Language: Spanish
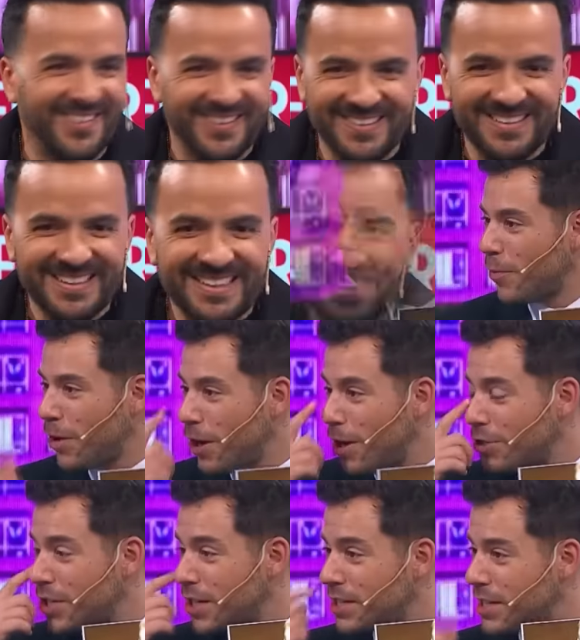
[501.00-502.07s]
Claro, muy los
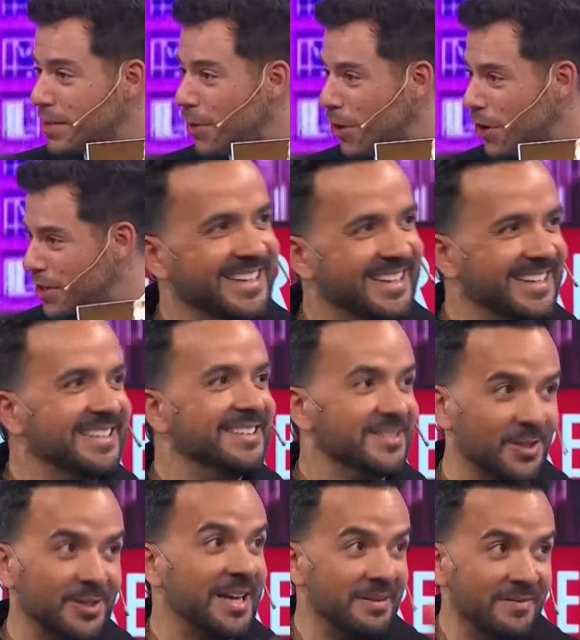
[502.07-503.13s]
Jersey Boys.
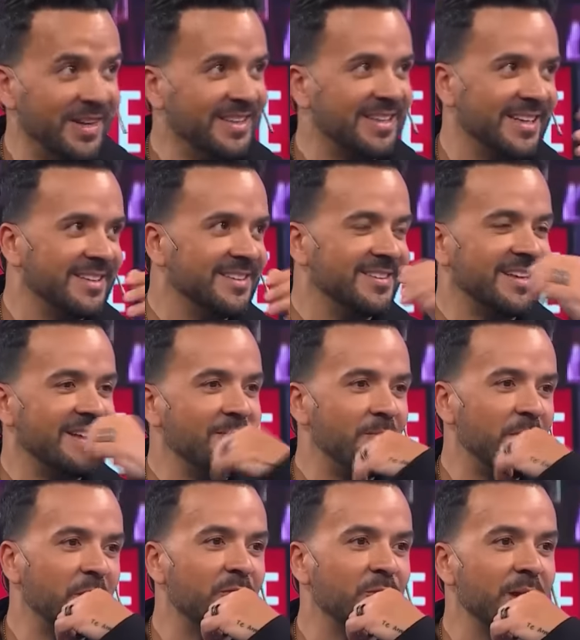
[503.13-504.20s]
Totalmente,
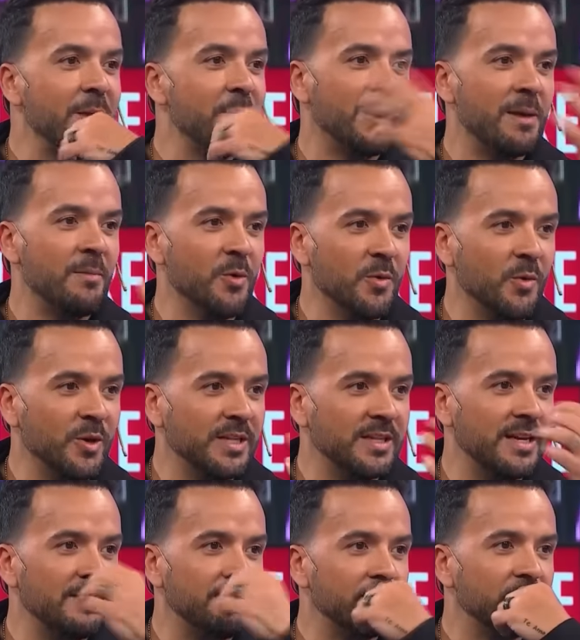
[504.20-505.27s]
pero fue una época muy
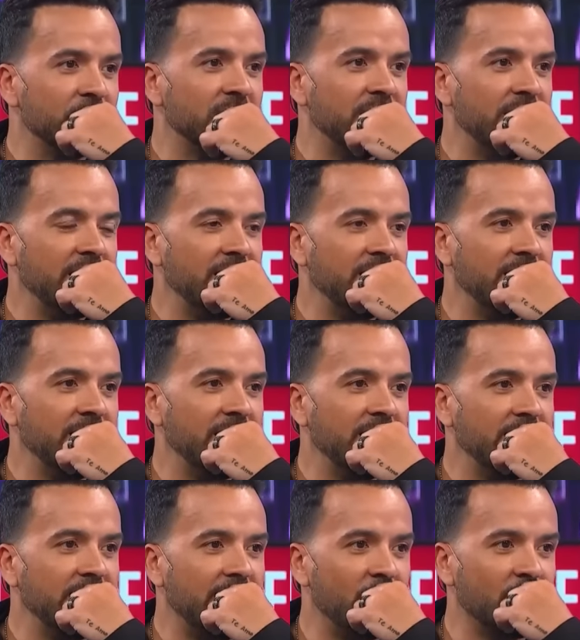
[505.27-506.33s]
bonita.
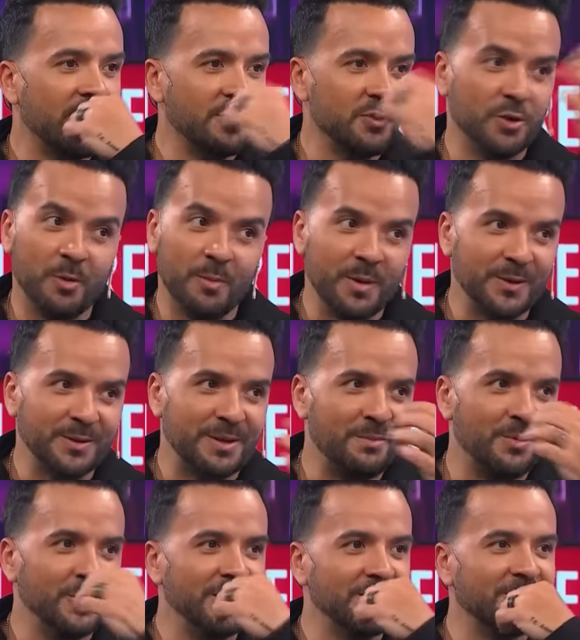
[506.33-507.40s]
Eh, aunque yo no me veo tan
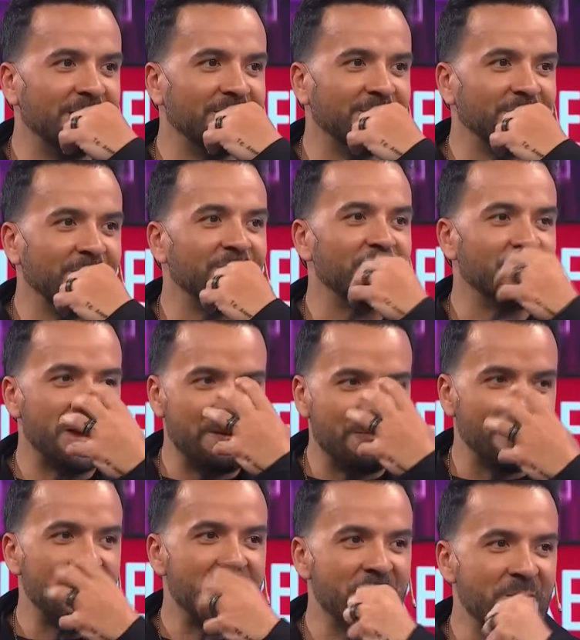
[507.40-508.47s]
bonito en la foto, fue una
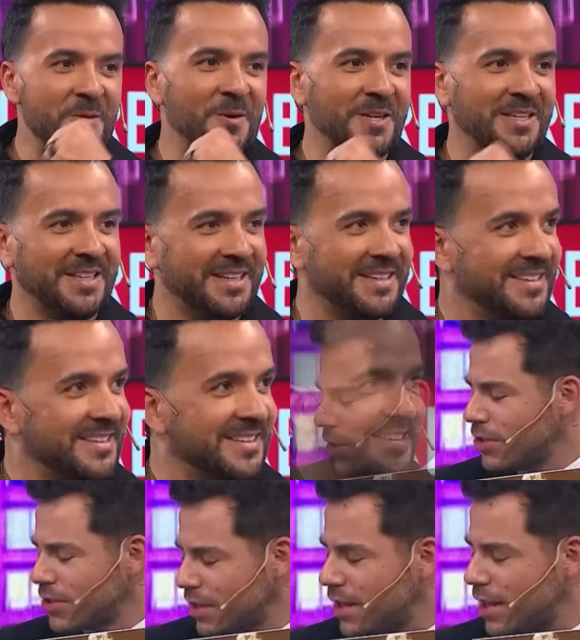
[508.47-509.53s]
época muy bonita. La verdad,
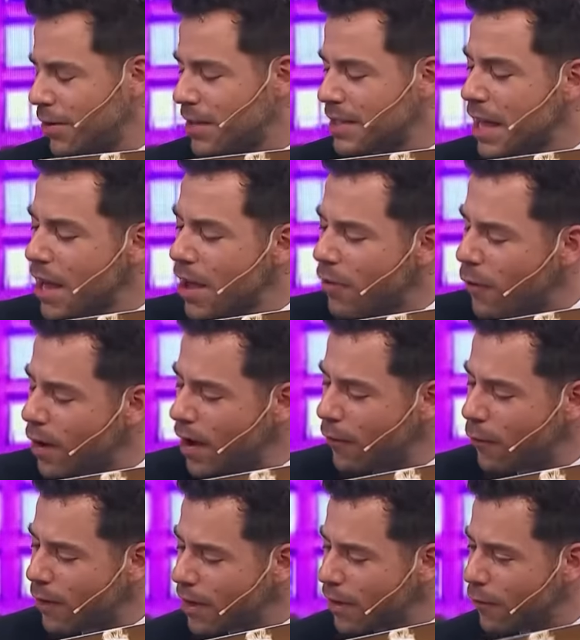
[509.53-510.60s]
no, sí te ves fue,
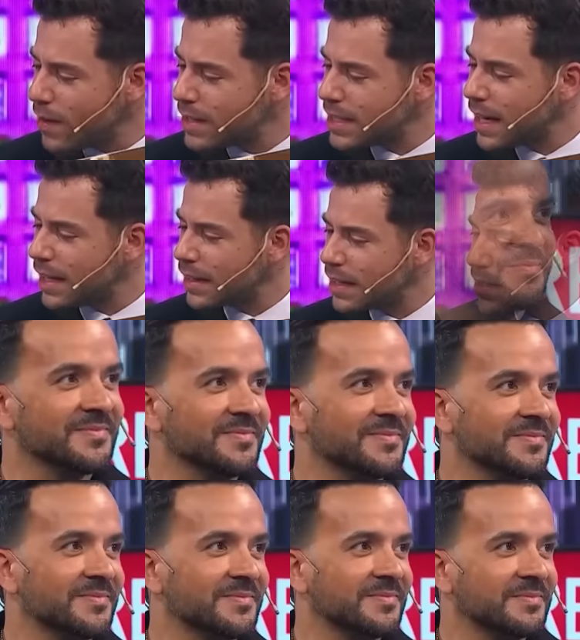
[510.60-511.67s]
fue difícil la
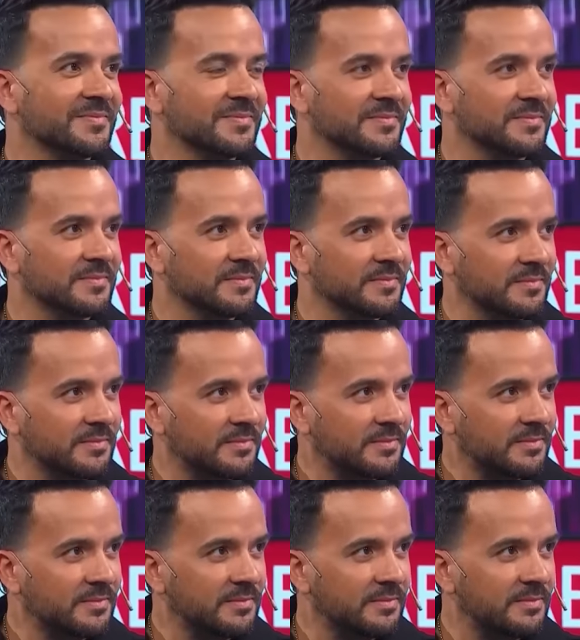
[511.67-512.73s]
transición, digo, de Puerto Rico a